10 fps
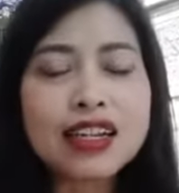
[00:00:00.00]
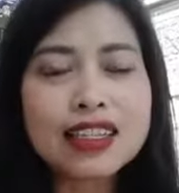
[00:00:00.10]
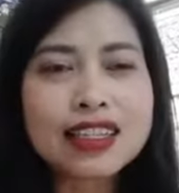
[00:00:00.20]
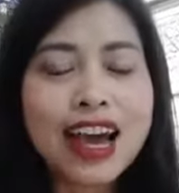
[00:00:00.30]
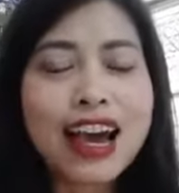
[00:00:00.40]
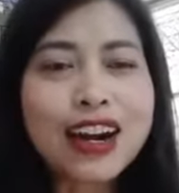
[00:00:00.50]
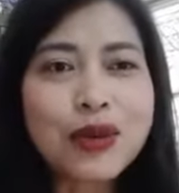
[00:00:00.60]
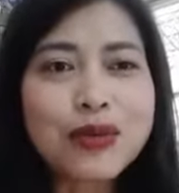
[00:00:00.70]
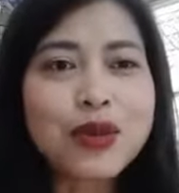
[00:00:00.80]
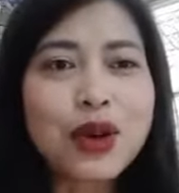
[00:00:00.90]
ถ้าเรา
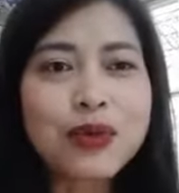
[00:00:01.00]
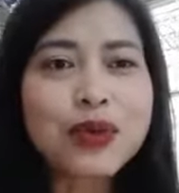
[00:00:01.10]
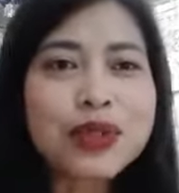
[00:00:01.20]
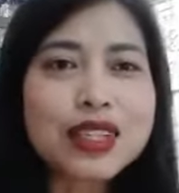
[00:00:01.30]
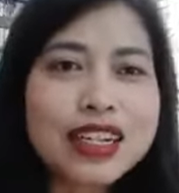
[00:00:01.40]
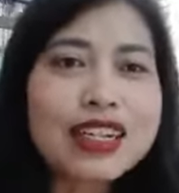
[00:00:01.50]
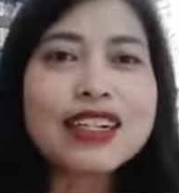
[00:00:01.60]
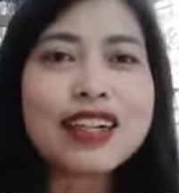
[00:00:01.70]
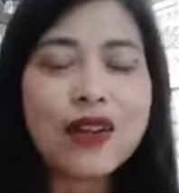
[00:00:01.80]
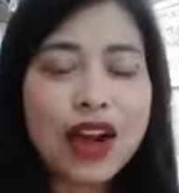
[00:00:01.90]
มีความรู้เยอะ
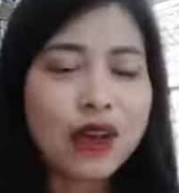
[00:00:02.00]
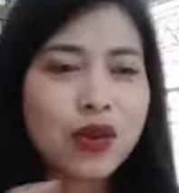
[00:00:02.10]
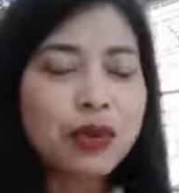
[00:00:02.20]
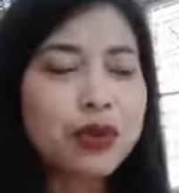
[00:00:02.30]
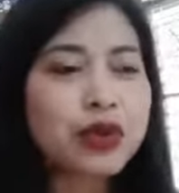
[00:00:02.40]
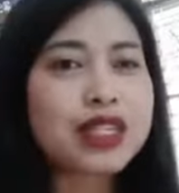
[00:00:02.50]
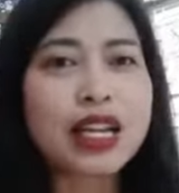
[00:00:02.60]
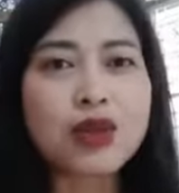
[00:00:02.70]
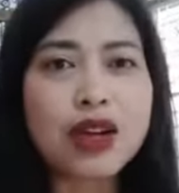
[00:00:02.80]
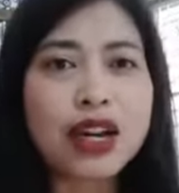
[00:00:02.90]
เราหาความรู้ใส่
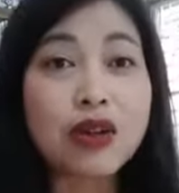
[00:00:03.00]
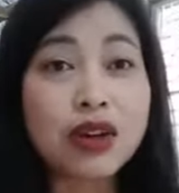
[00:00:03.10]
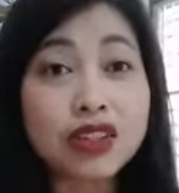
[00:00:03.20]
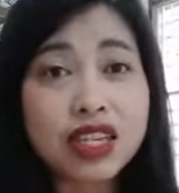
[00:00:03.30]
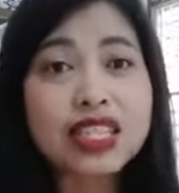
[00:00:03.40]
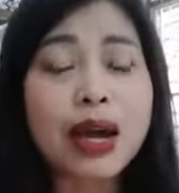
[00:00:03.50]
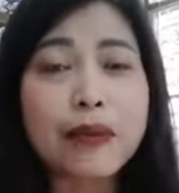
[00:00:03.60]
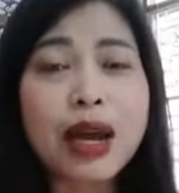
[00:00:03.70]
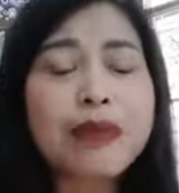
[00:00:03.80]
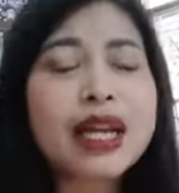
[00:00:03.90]
ตัวเรา เราจะสา
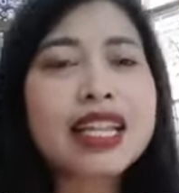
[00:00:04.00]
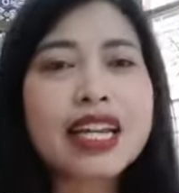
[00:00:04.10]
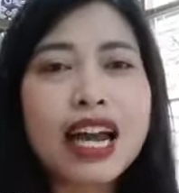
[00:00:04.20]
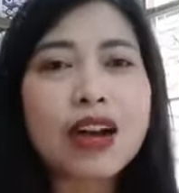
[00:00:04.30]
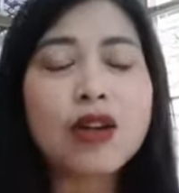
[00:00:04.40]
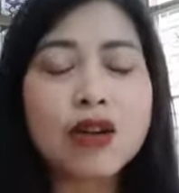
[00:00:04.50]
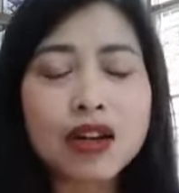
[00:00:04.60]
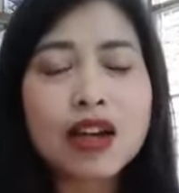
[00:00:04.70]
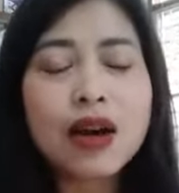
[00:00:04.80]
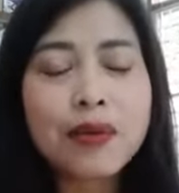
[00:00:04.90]
มารถพัฒนาของ
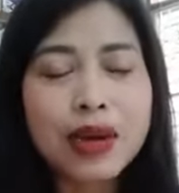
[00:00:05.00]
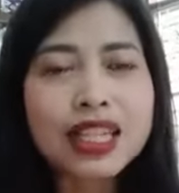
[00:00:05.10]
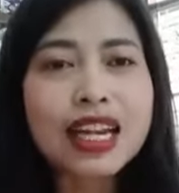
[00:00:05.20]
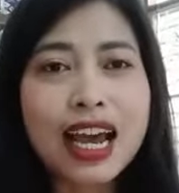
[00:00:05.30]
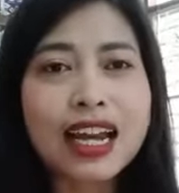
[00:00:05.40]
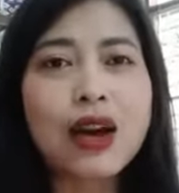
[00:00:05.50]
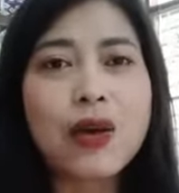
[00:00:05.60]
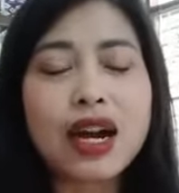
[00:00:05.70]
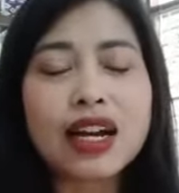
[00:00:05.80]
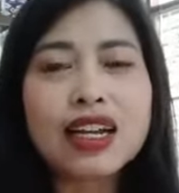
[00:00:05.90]
พัฒนาเรา
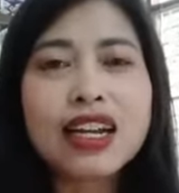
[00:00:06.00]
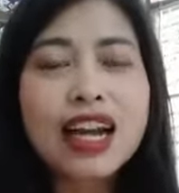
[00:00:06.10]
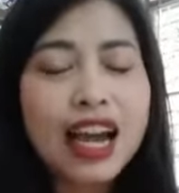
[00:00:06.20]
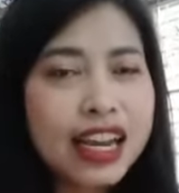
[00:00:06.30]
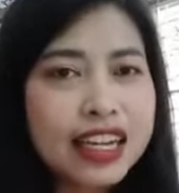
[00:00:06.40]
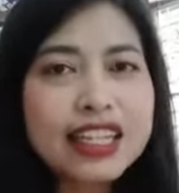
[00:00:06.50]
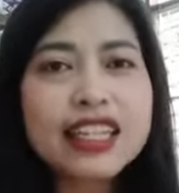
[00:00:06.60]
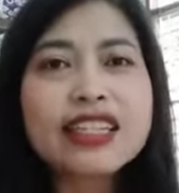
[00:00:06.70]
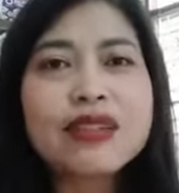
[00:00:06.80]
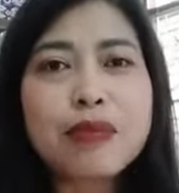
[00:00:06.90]
อะให้ดี
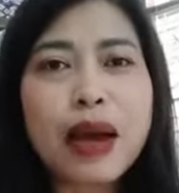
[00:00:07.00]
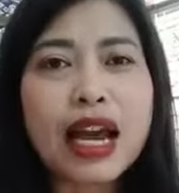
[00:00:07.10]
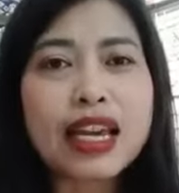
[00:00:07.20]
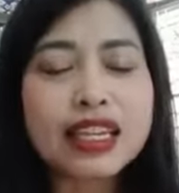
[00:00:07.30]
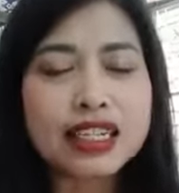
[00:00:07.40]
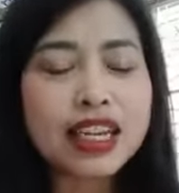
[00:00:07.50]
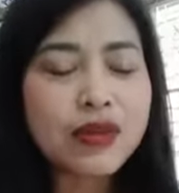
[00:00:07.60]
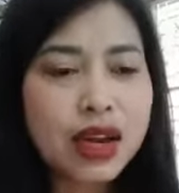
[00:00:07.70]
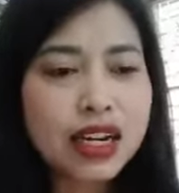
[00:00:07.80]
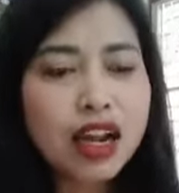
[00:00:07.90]
ขึ้นไปอย่างเช่น
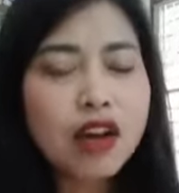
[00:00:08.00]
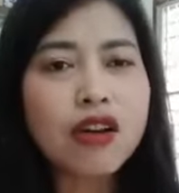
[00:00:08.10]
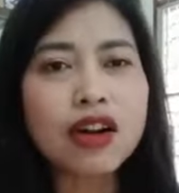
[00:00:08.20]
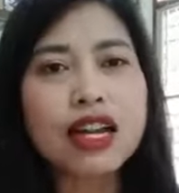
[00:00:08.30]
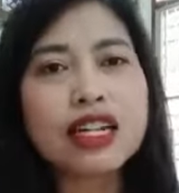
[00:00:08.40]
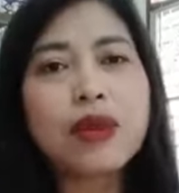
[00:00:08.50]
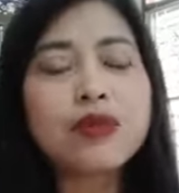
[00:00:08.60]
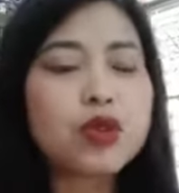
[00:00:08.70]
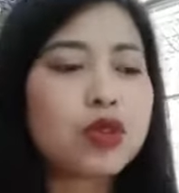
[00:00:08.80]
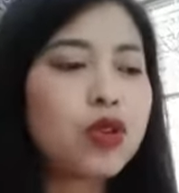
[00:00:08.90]
ว่าเรื่องของการทำ
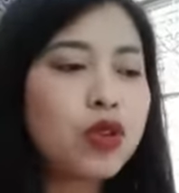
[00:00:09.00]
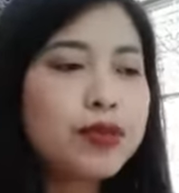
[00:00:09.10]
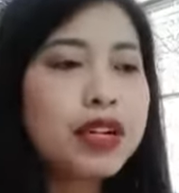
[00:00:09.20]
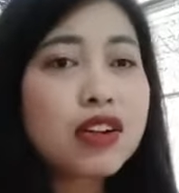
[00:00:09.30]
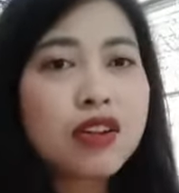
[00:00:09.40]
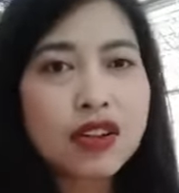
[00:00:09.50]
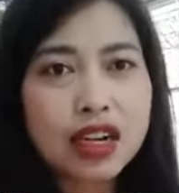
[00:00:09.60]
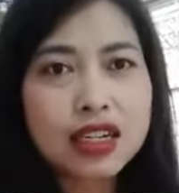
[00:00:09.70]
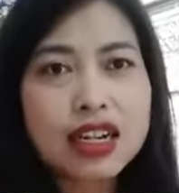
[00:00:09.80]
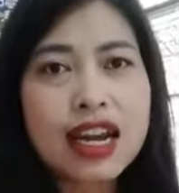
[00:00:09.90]
YouTube เรื่องของ
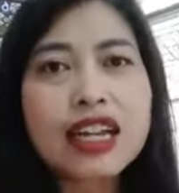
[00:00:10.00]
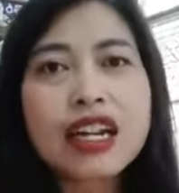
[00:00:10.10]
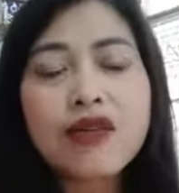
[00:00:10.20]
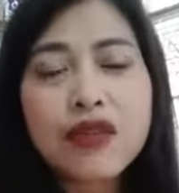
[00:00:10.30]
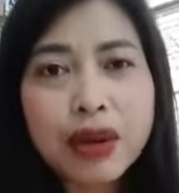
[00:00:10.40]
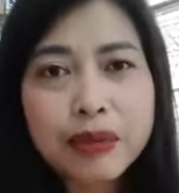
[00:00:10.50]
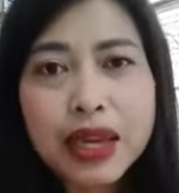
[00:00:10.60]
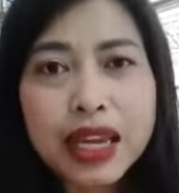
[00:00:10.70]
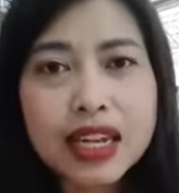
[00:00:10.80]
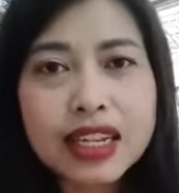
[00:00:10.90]
การทำแฟนเพ
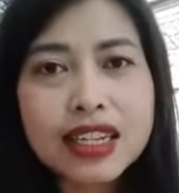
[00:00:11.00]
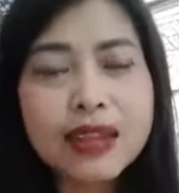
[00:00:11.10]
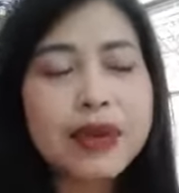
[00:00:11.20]
จใช่ไหม